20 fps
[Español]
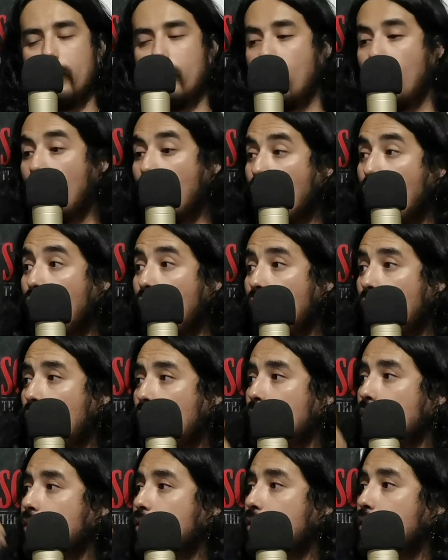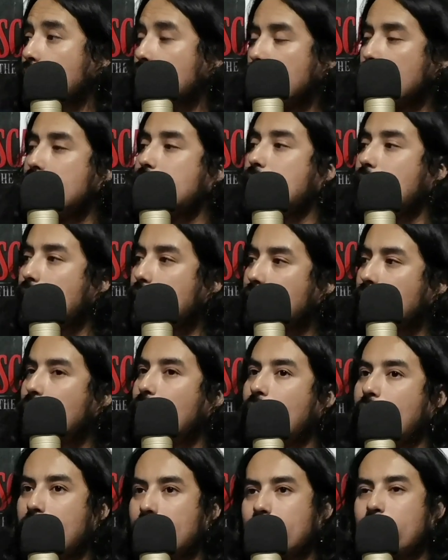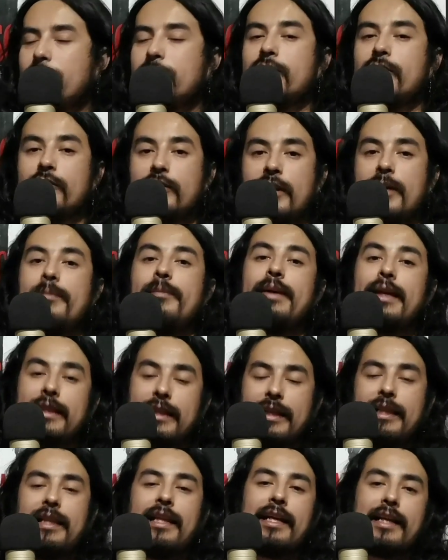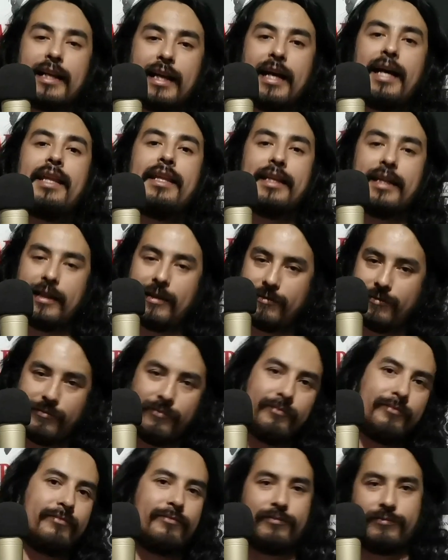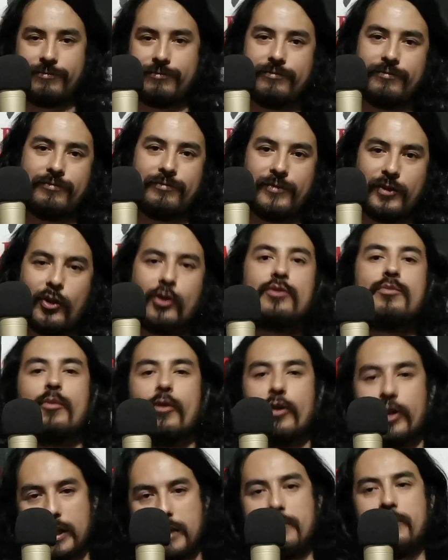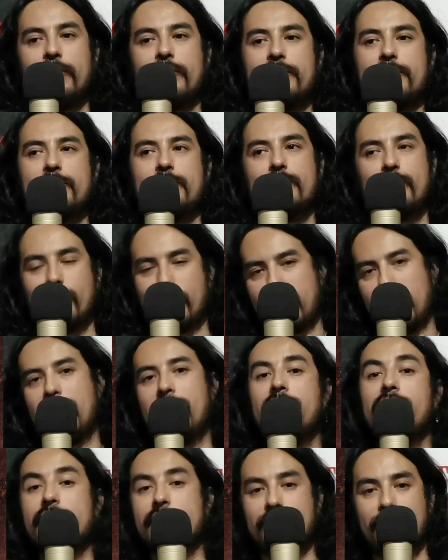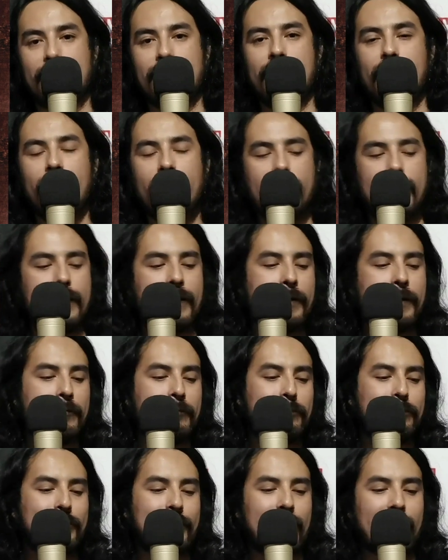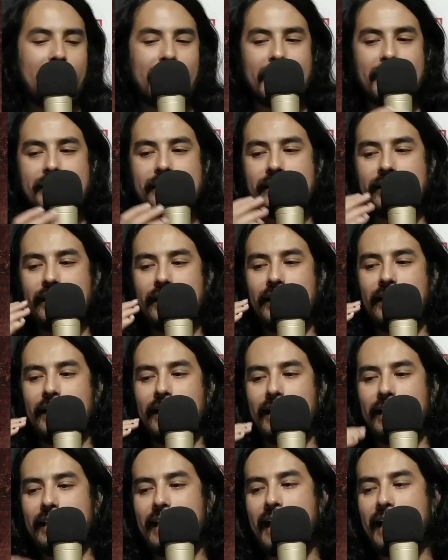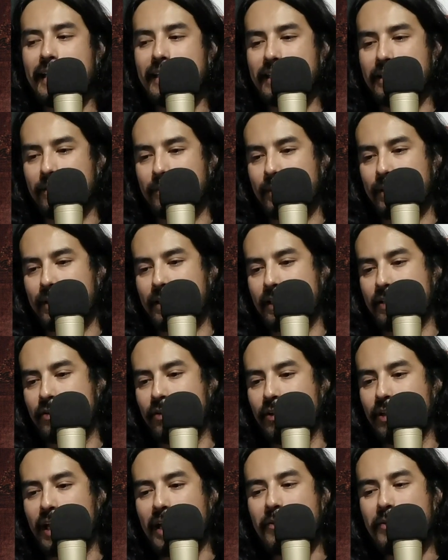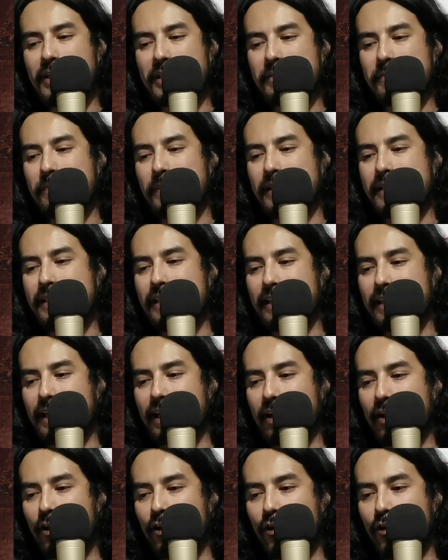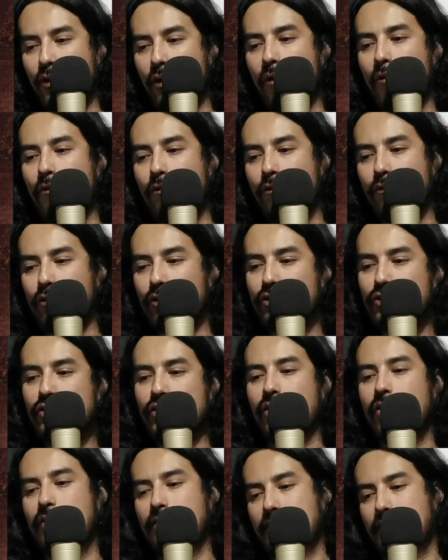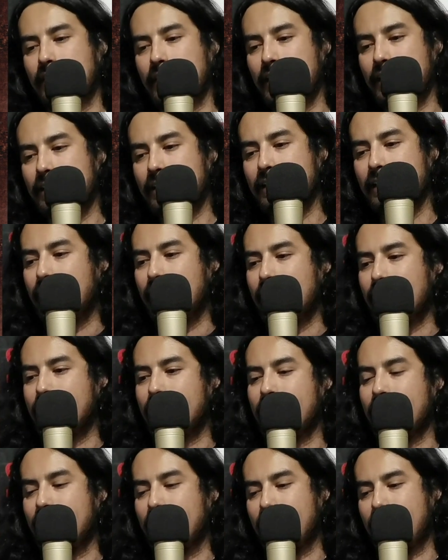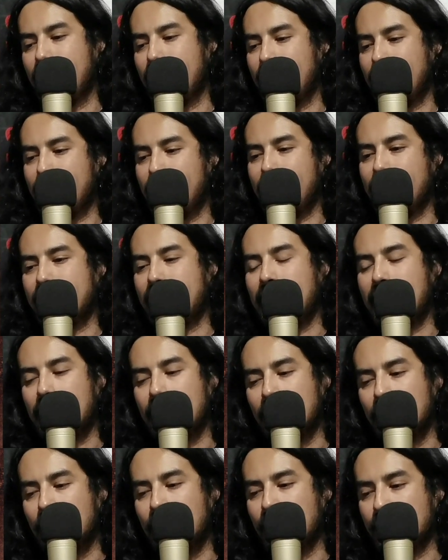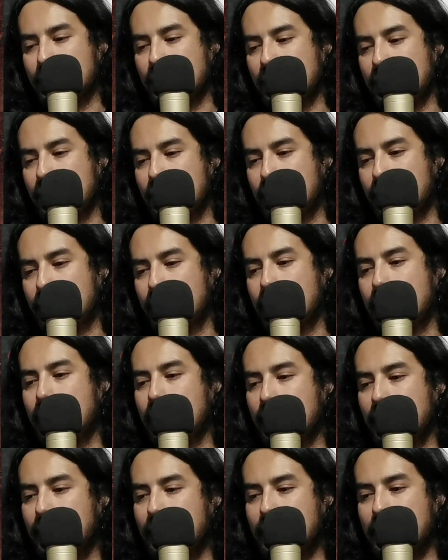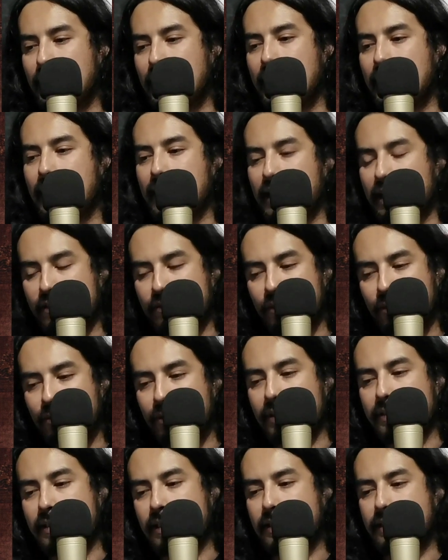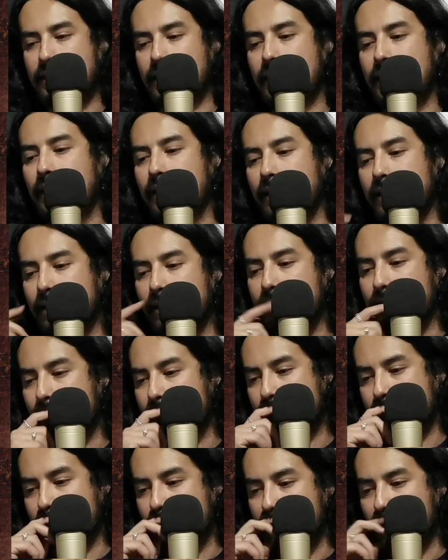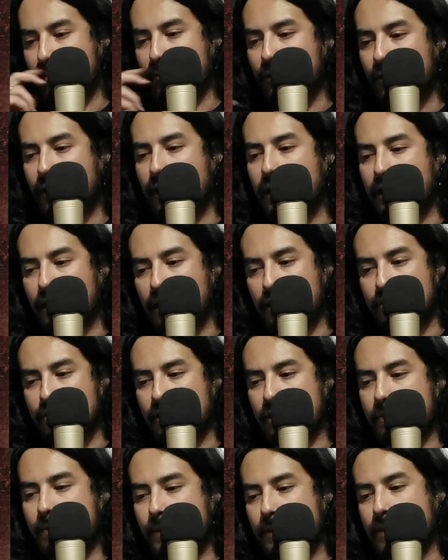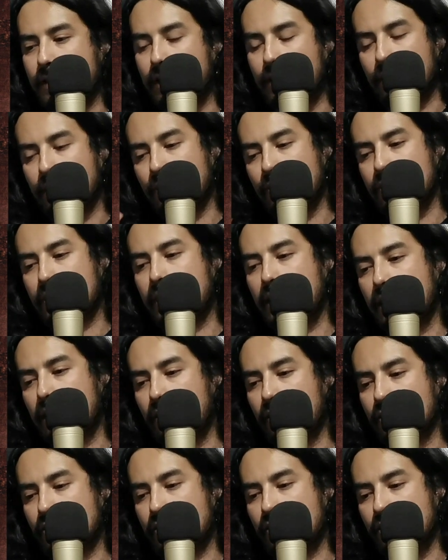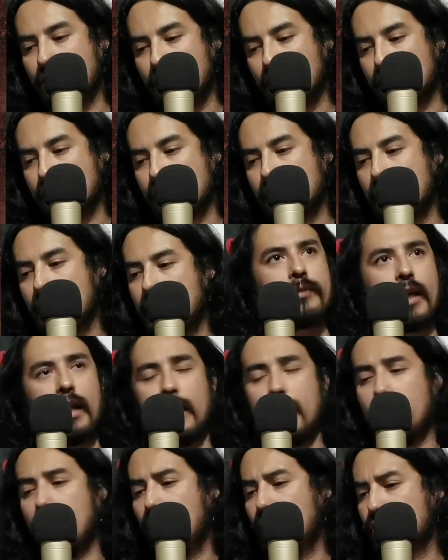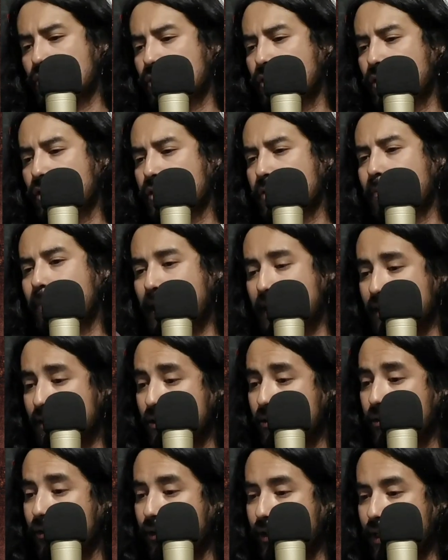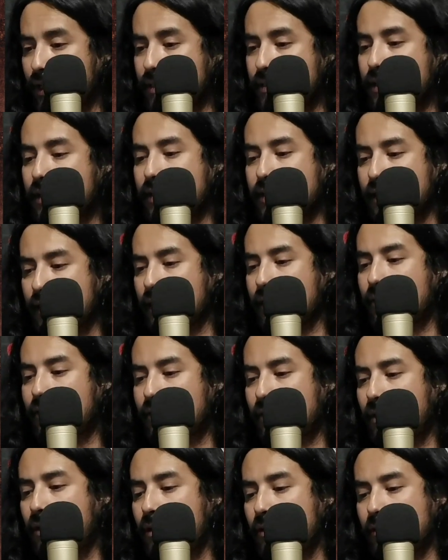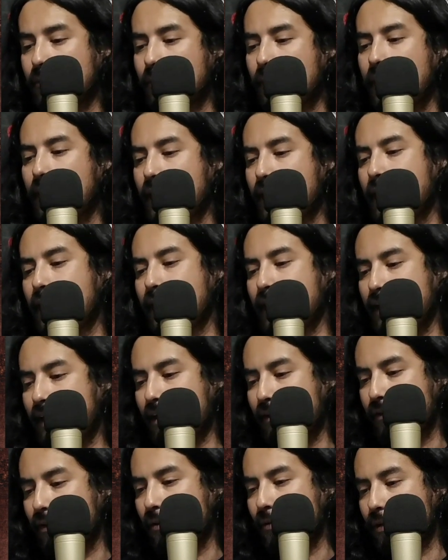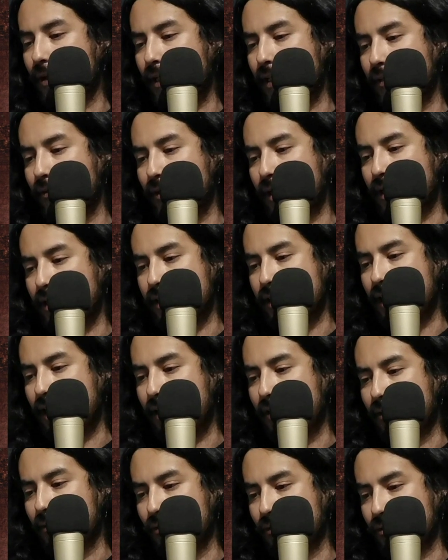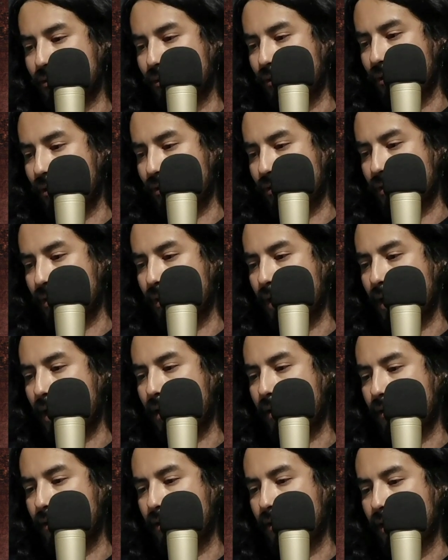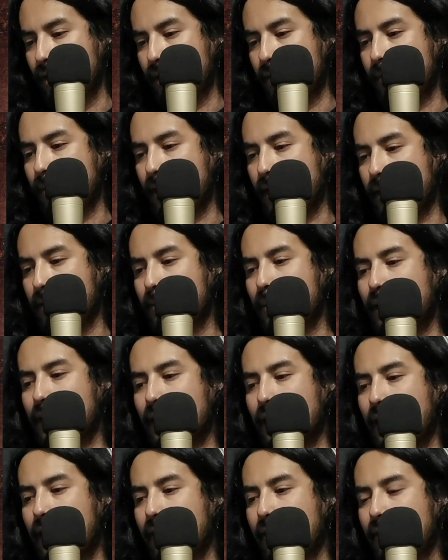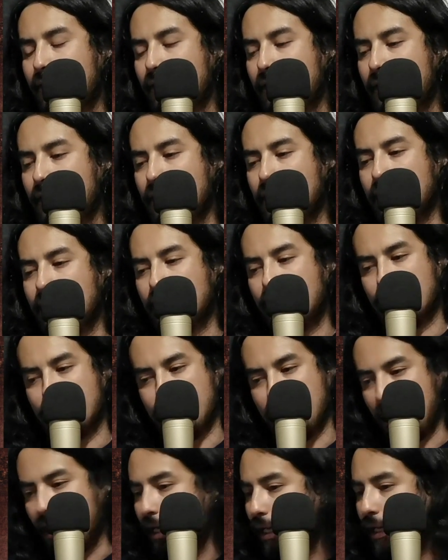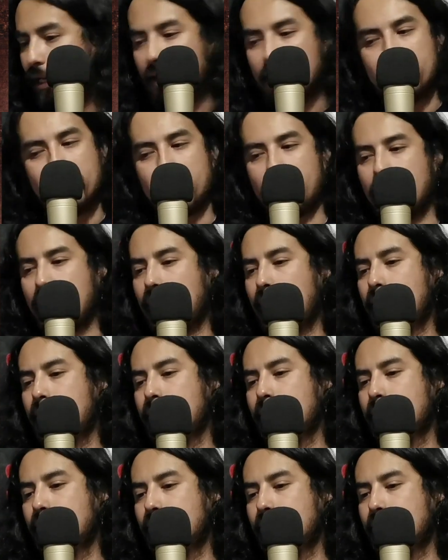o diciendo el muerto, también en la Arcadia nos morimos, porque aquí estoy yo, es la interpretación. Hay una especie de confusión de, de, la composición. las figuras que están ahí es una mujer que es una especie de musa, los dos los dos pastores que están encontrando la tumba y la figura de un anciano musculoso abajo, bien marcado, bien marcado,